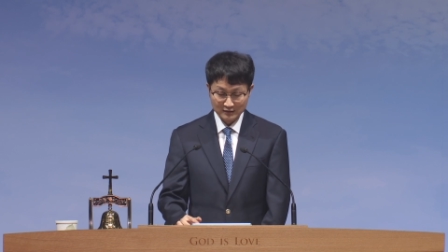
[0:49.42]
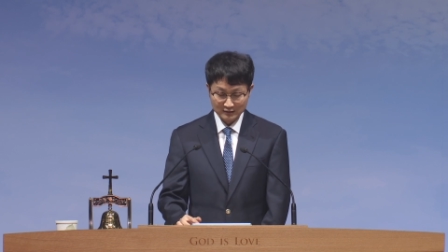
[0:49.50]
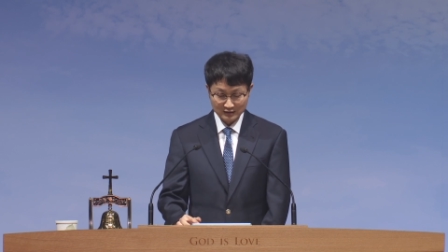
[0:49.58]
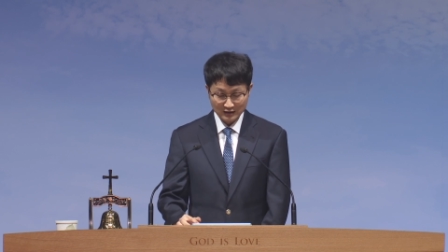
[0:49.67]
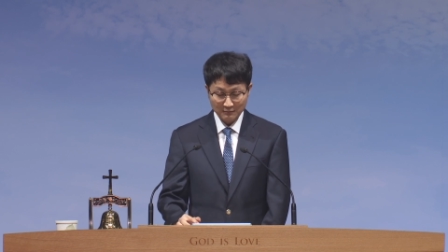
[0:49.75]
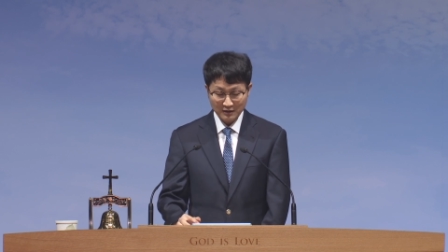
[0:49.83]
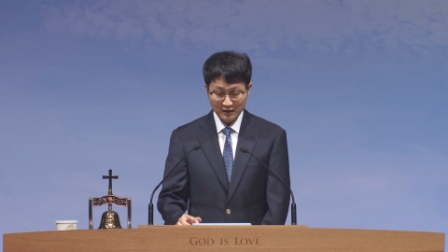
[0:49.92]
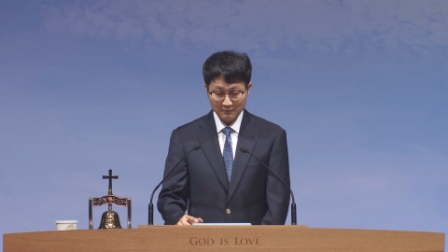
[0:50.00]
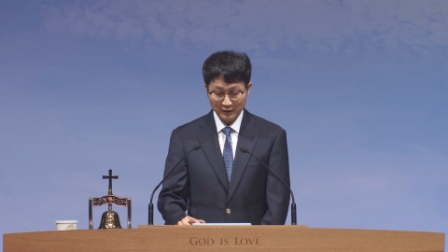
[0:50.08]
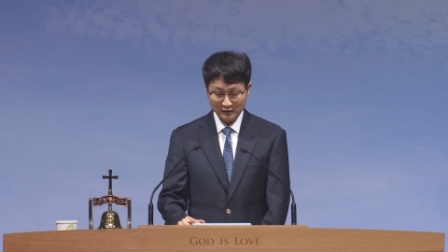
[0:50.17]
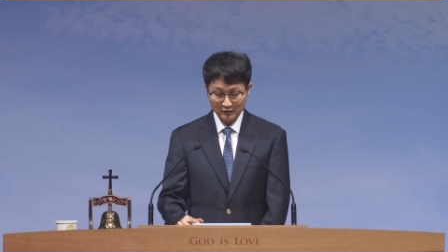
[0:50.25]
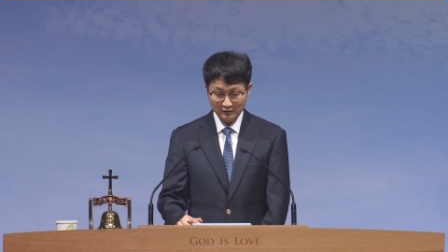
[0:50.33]
드라마의
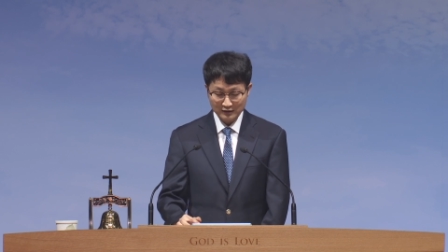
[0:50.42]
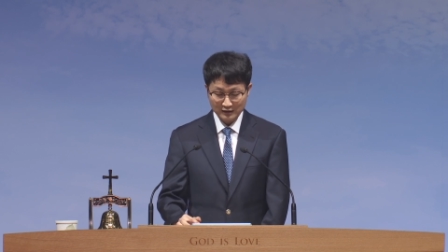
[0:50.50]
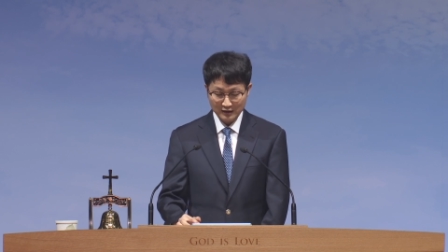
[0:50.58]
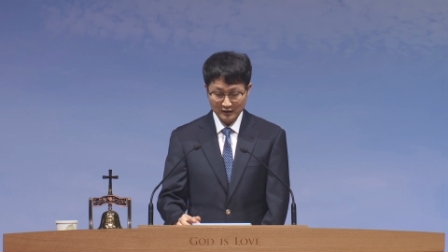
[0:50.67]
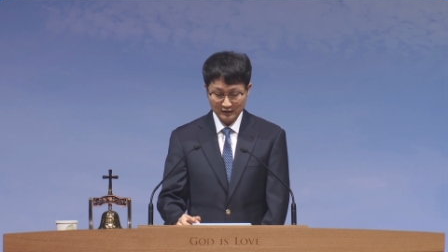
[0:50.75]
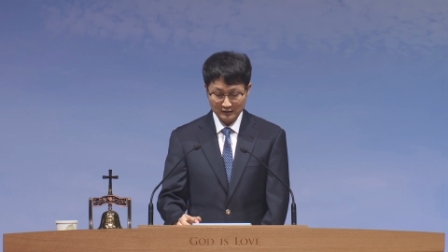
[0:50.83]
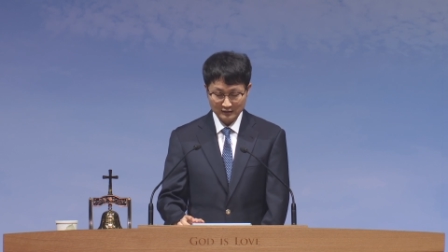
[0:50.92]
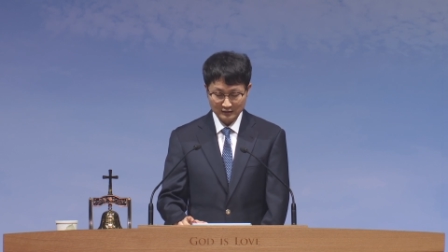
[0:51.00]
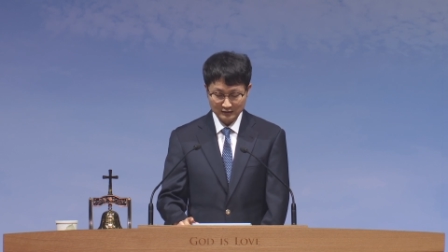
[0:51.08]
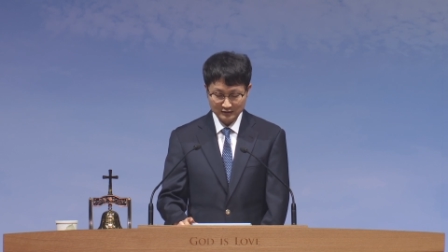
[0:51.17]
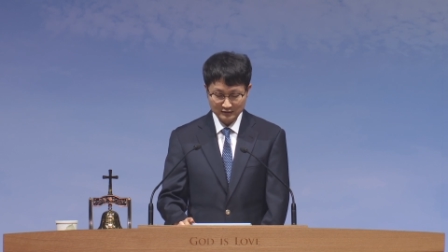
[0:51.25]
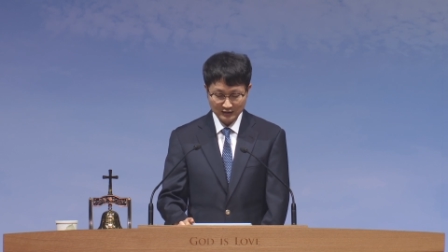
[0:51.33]
배경이나 이
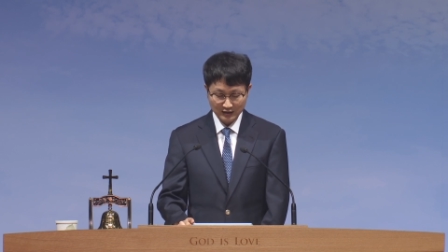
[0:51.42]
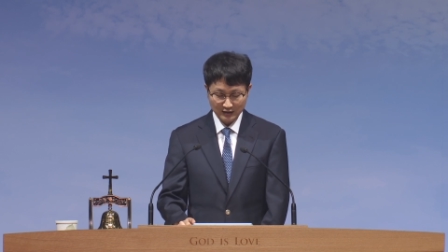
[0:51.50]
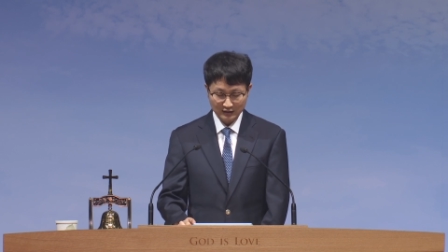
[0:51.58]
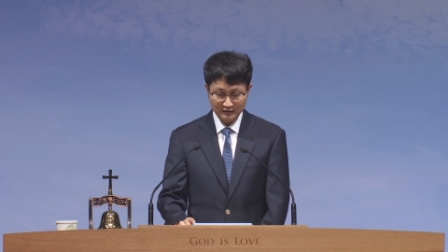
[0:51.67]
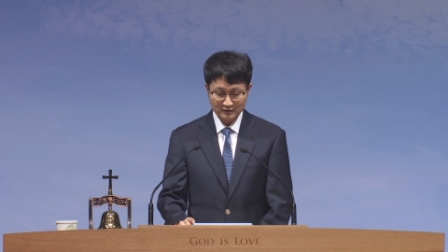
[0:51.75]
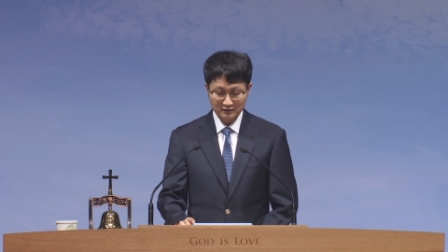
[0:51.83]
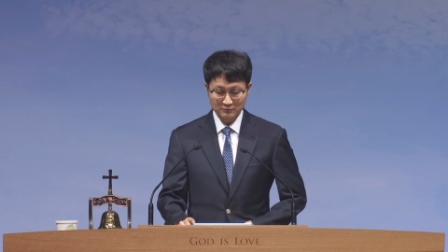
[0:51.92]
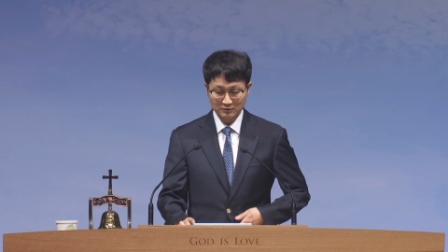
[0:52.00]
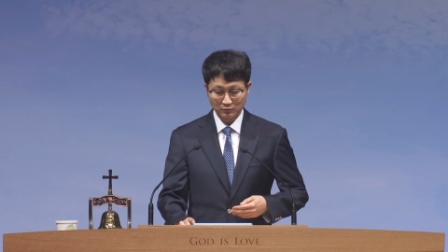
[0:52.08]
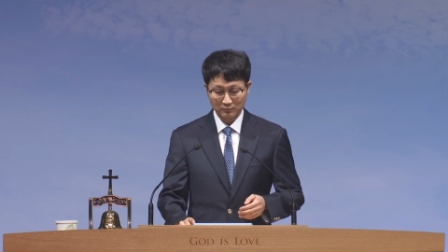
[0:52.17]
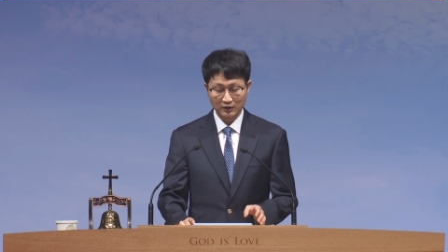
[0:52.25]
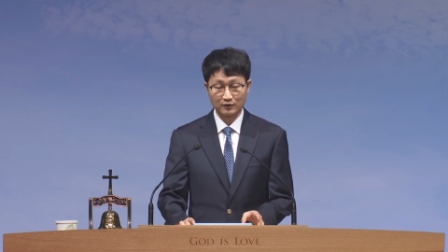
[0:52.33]
극의 흐름을
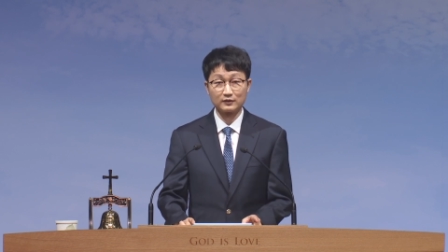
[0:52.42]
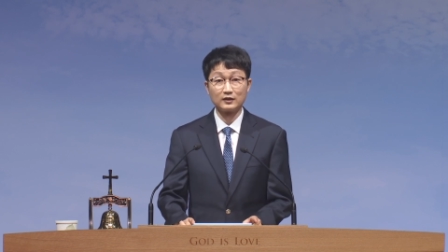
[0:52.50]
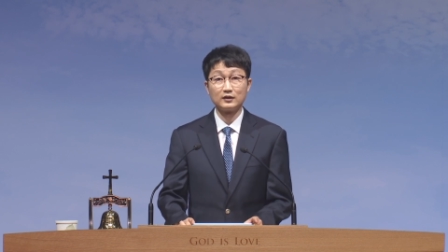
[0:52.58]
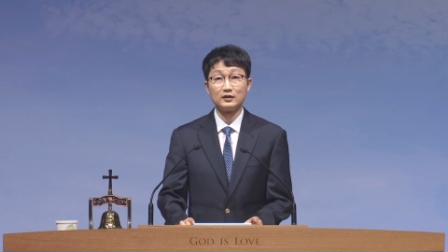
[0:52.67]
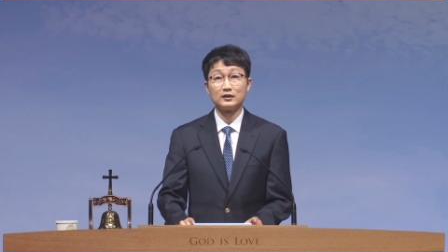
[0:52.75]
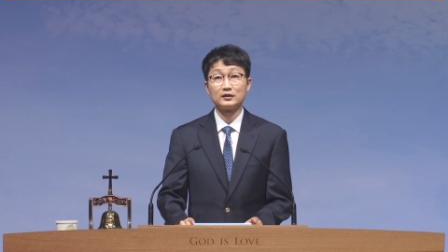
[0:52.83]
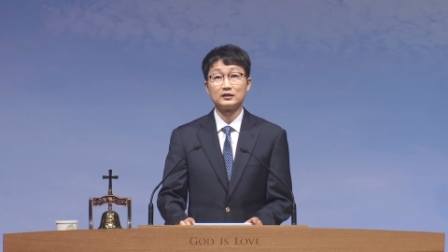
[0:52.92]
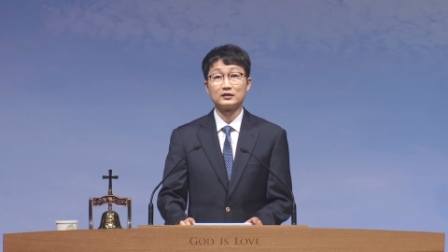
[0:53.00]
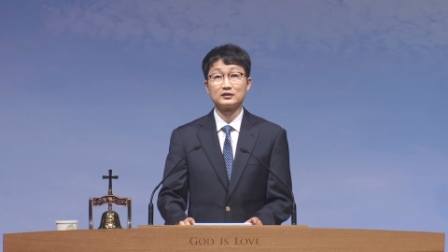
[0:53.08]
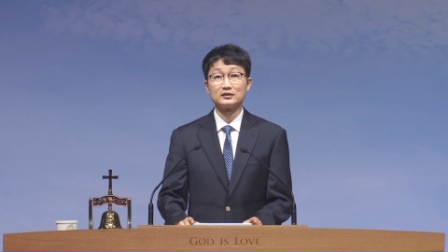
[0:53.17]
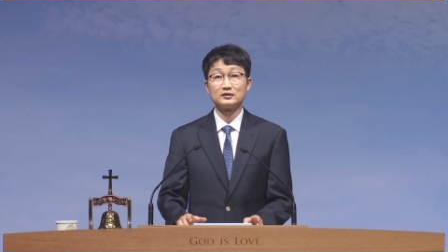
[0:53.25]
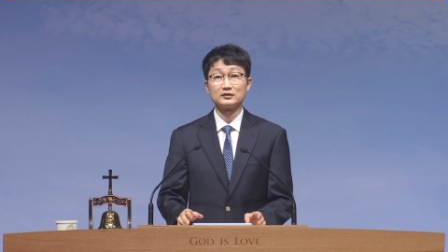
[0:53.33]
보면 이
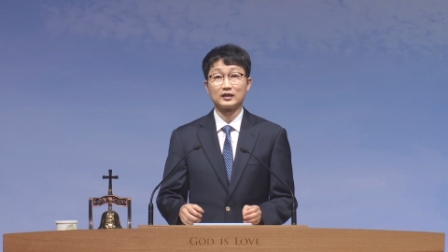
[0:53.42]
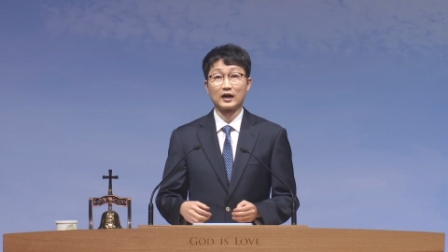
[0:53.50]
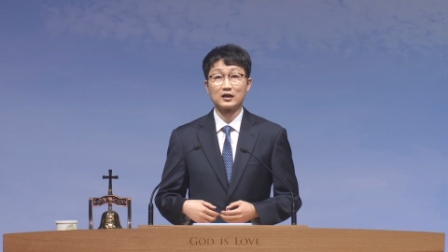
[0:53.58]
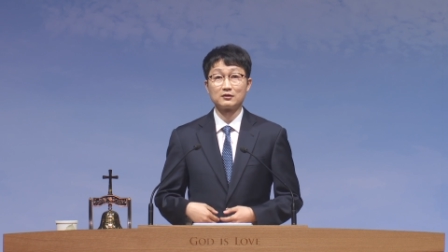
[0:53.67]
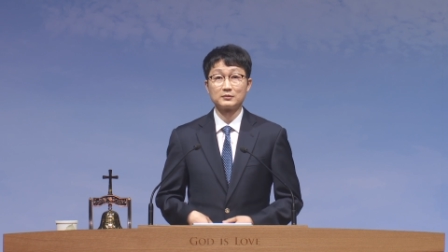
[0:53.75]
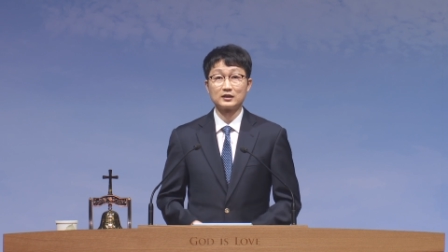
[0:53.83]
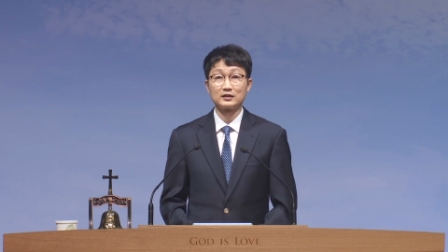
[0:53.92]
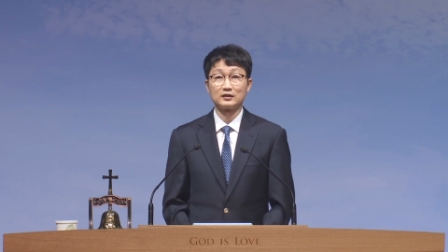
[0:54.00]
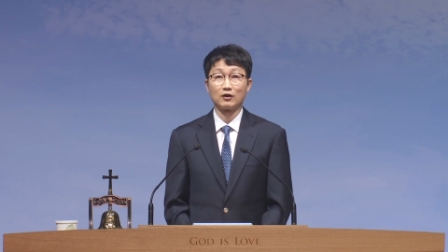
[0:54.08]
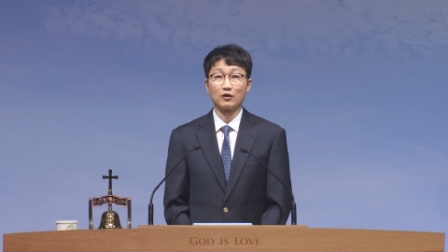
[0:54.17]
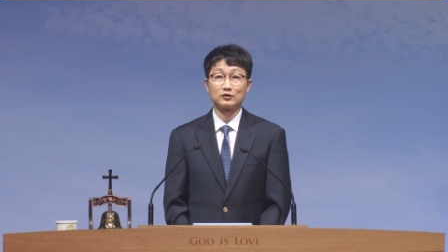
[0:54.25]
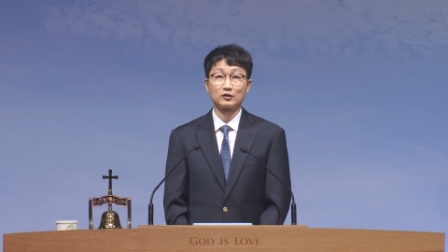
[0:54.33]
그 다음이
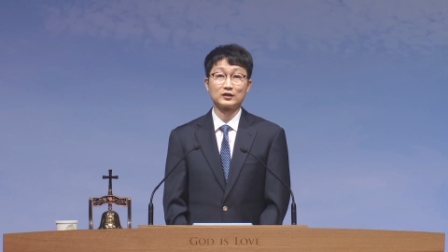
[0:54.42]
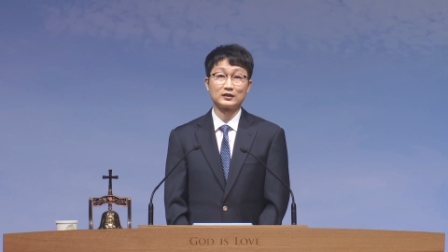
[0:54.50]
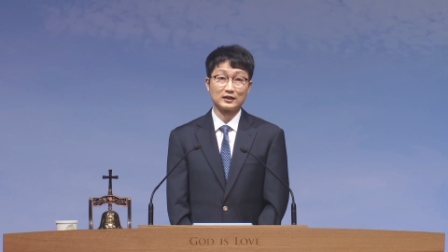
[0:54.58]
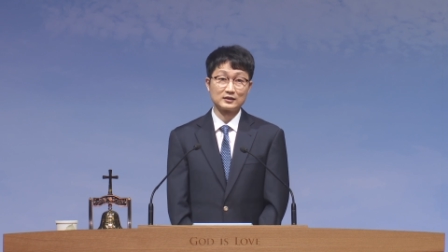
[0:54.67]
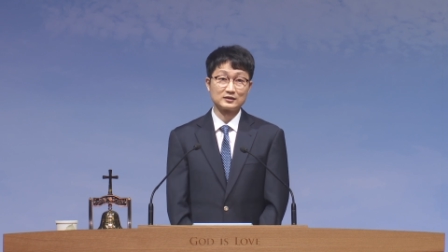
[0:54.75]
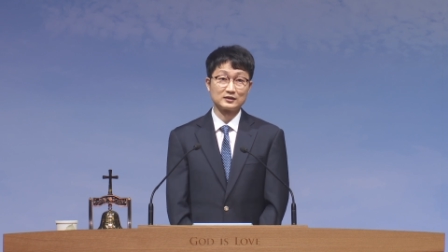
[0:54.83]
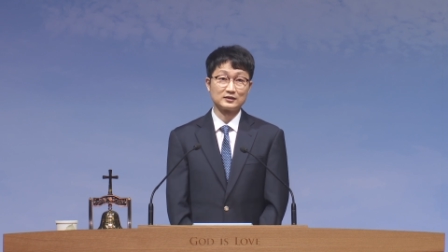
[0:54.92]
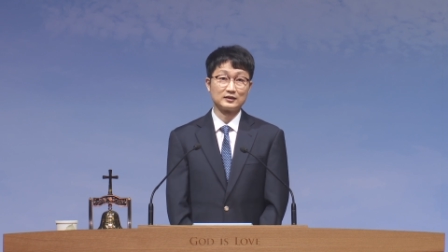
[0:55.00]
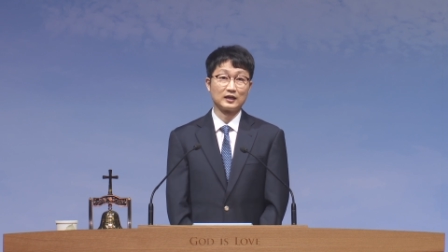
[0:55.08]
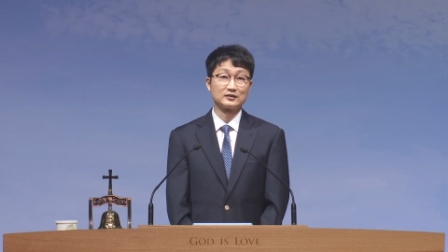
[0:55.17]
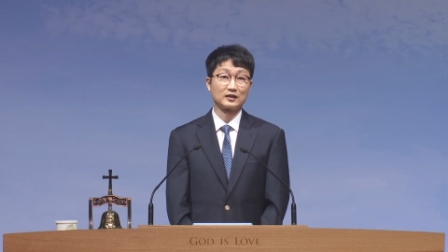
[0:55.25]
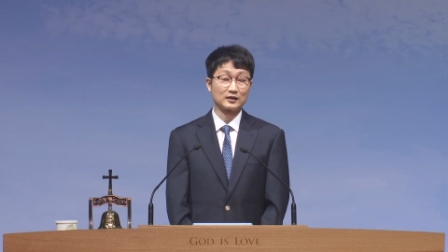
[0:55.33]
어떻게 될지
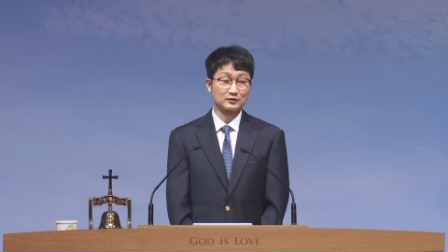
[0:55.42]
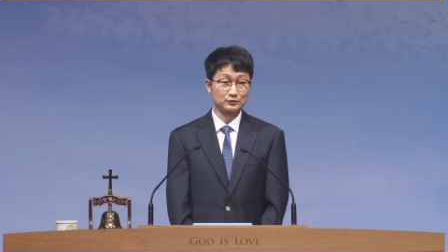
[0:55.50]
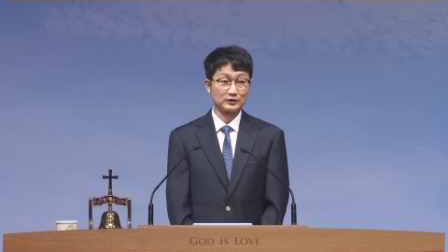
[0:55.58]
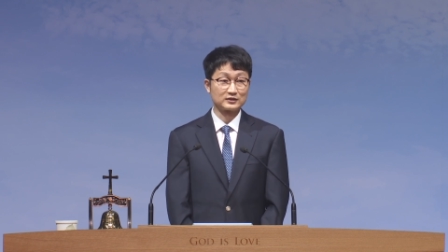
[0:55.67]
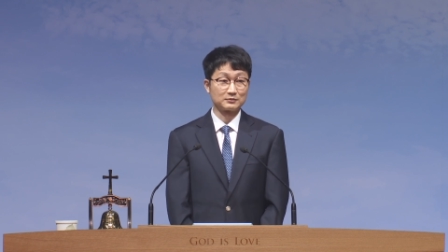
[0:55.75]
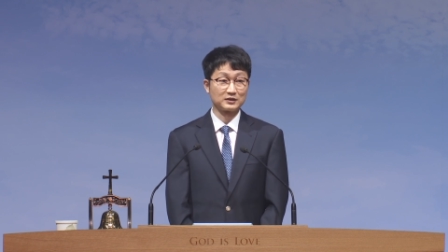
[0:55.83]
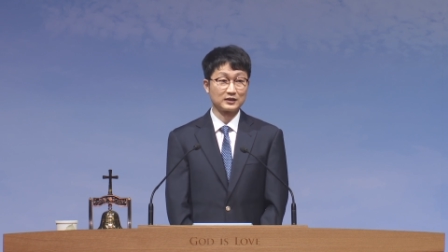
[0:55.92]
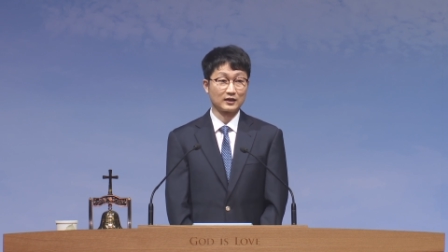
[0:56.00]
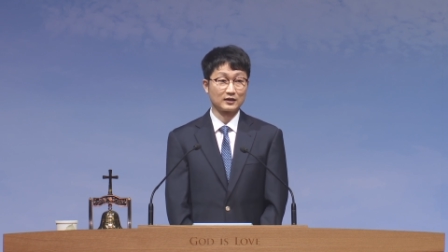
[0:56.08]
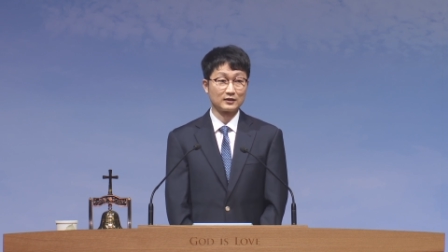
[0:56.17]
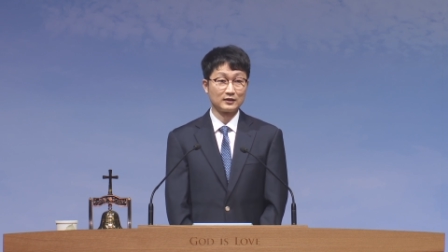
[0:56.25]
예상할 수 있습니다.